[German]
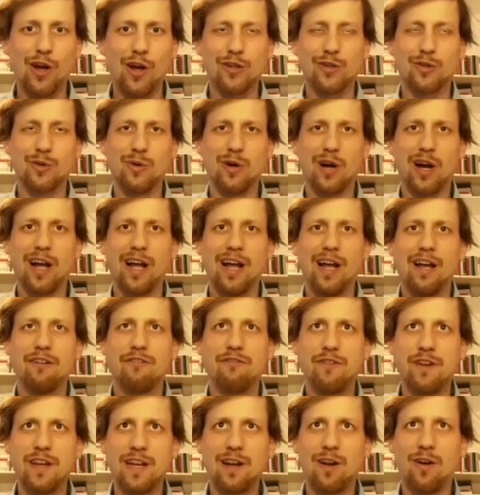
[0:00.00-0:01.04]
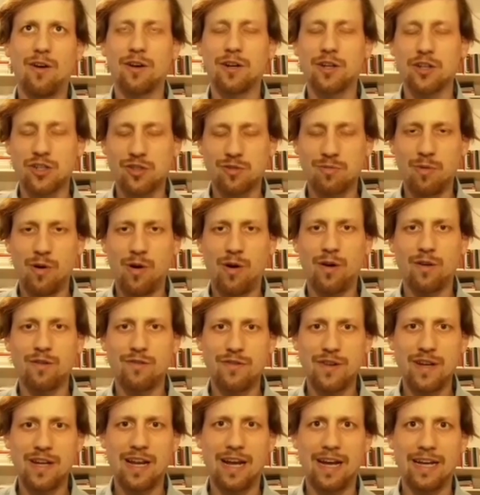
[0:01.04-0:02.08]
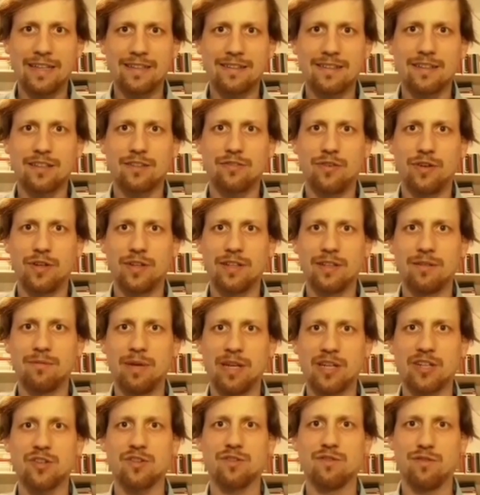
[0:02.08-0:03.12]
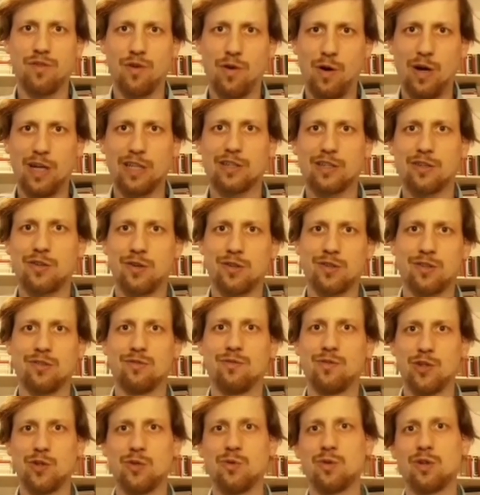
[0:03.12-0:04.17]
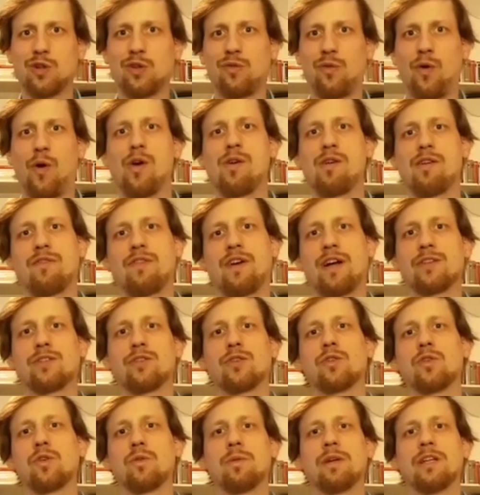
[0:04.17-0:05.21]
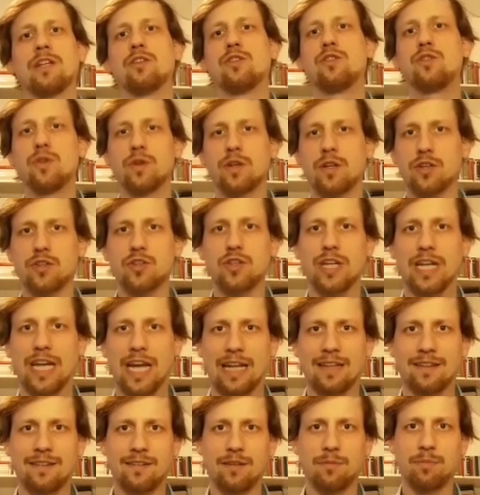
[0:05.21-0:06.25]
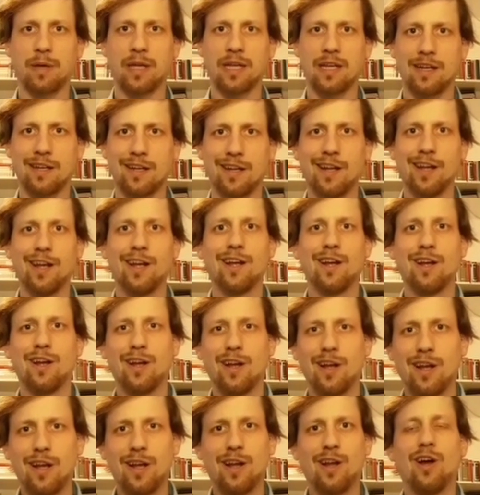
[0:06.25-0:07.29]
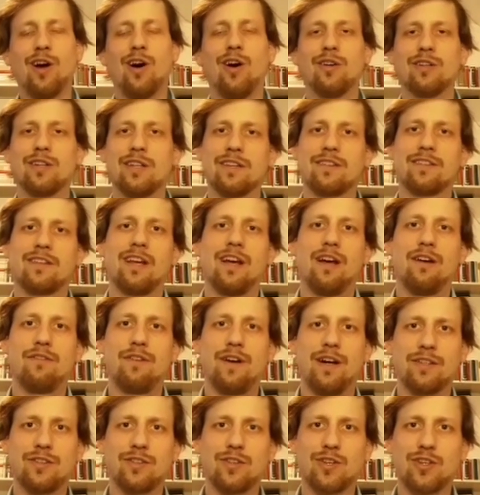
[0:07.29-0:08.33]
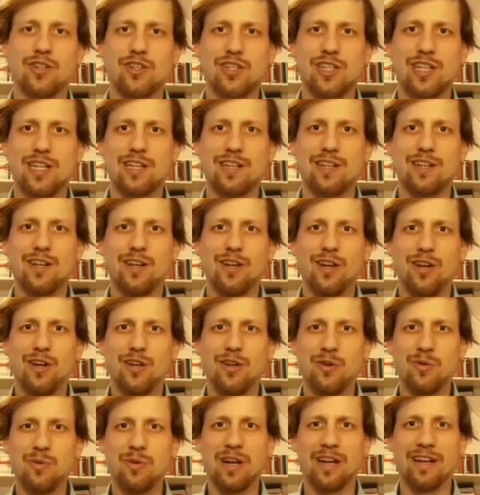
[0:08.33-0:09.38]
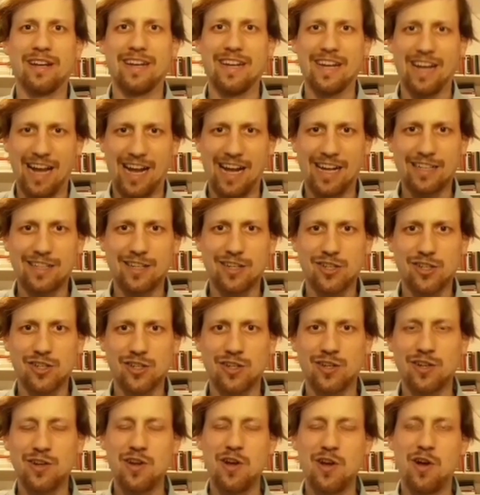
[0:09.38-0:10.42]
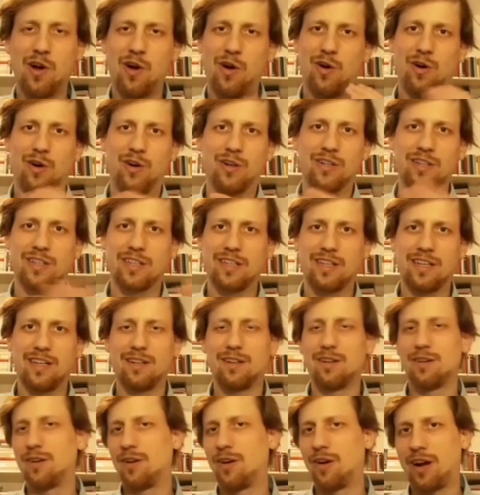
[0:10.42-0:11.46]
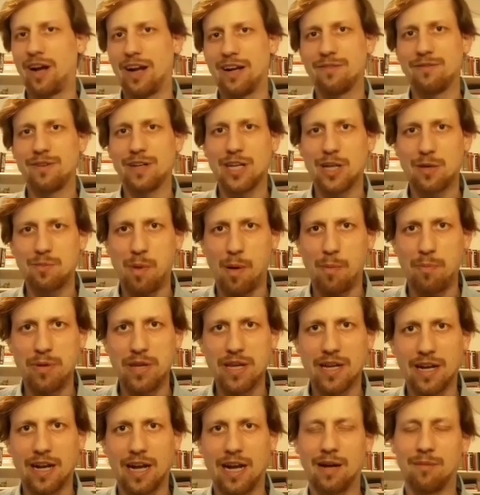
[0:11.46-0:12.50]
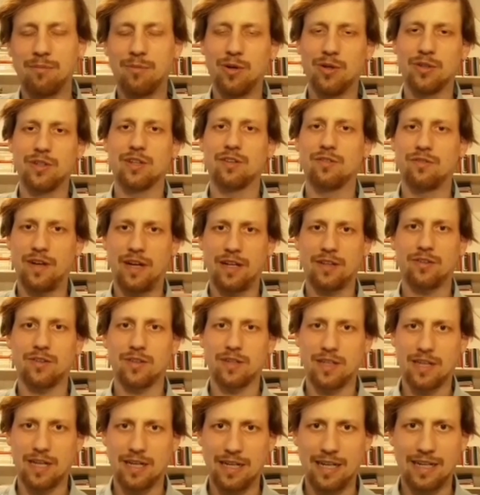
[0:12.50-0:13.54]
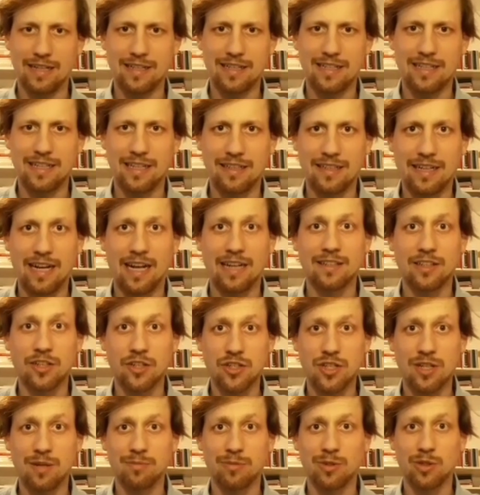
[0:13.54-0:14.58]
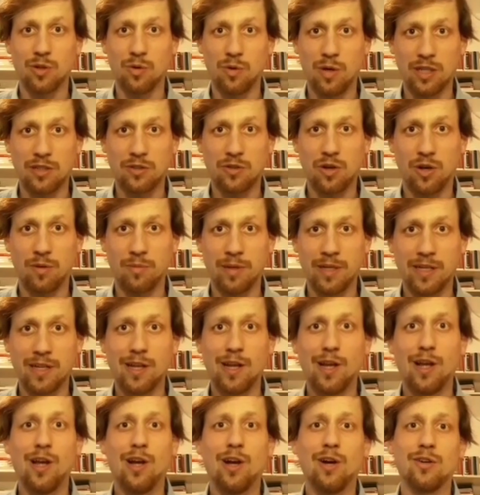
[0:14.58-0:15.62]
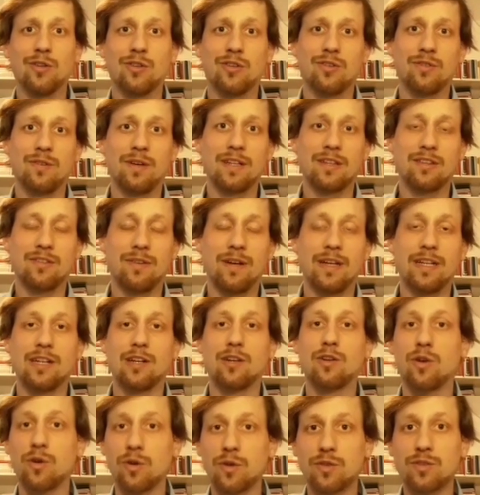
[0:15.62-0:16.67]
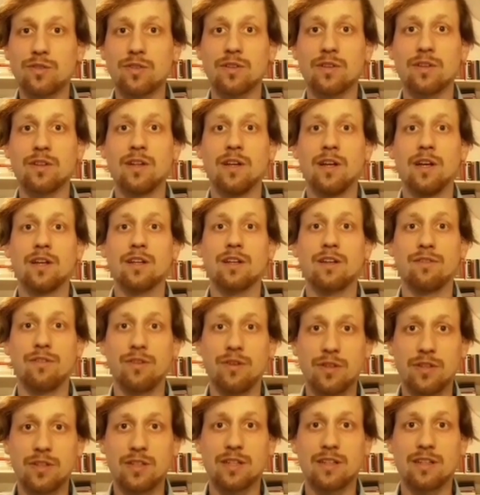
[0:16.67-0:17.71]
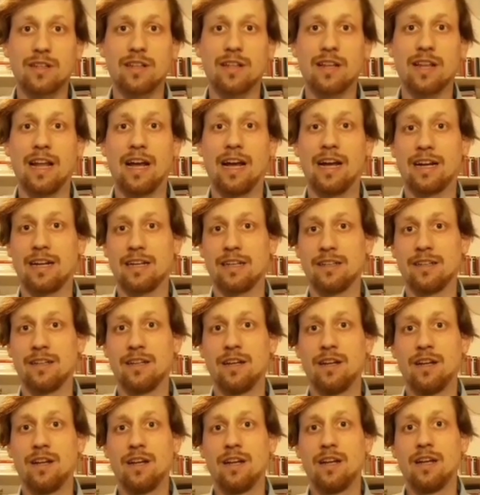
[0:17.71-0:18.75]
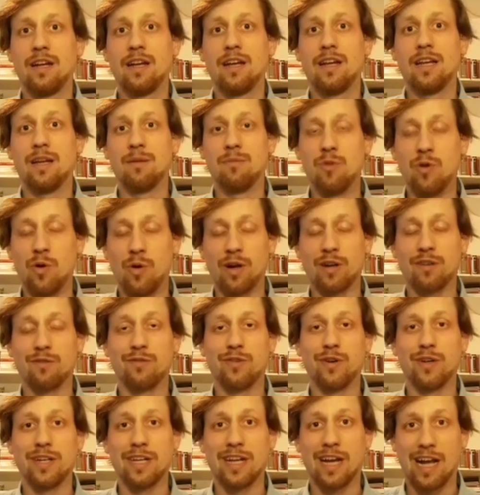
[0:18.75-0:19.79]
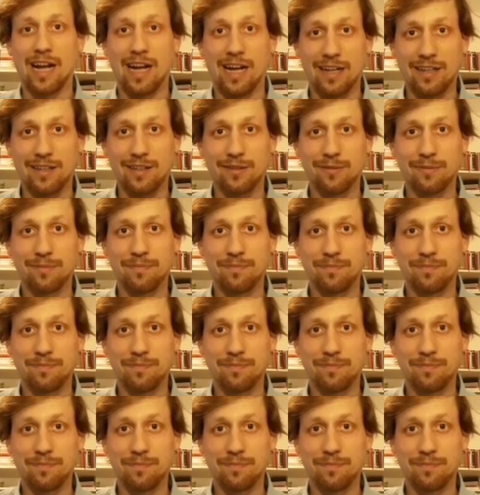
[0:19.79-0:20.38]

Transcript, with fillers: Durch viel Engagement und viel Einsatz von den Menschen vor Ort konnten wir nun das Feuerwehrfahrzeug über die türkische Grenze bringen und das Fahrzeug steht nun an der irakischen und noch ein wenig Papierkram und das Fahrzeug kann endlich an den angestammten Ort kommen und zwar zwei der größten Geflüchtetenlagern im Norden von Irak.